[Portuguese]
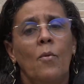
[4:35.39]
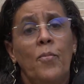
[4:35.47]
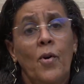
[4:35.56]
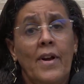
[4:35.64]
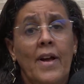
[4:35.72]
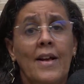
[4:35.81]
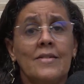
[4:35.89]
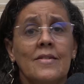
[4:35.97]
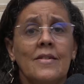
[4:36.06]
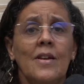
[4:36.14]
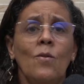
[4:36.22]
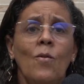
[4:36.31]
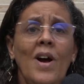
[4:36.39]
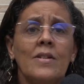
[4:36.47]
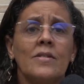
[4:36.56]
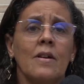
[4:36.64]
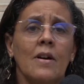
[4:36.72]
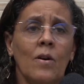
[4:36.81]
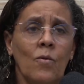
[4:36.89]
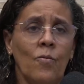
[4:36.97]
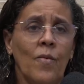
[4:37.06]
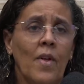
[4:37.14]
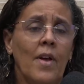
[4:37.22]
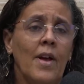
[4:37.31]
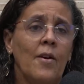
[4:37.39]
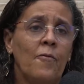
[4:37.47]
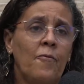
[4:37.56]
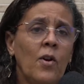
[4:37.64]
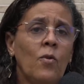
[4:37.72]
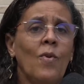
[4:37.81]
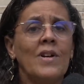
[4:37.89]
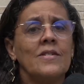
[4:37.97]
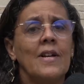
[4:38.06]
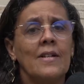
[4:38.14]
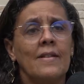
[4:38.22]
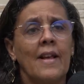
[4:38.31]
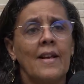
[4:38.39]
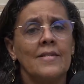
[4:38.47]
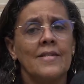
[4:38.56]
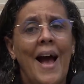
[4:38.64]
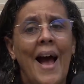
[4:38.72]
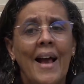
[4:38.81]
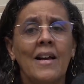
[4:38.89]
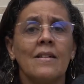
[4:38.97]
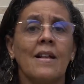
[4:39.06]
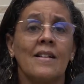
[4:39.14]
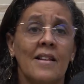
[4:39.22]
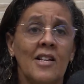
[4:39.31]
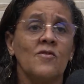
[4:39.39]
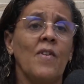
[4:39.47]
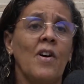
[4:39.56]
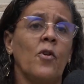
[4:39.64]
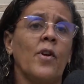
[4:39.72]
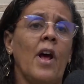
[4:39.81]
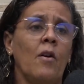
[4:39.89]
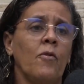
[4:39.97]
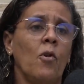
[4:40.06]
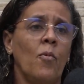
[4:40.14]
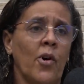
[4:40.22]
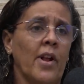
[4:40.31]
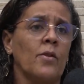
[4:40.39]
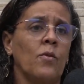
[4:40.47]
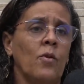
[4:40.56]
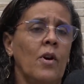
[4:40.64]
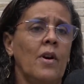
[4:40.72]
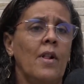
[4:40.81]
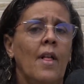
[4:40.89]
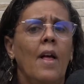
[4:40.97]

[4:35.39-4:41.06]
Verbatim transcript: Porque se uma ação vem com a sentença ainda desfavorável ao morador,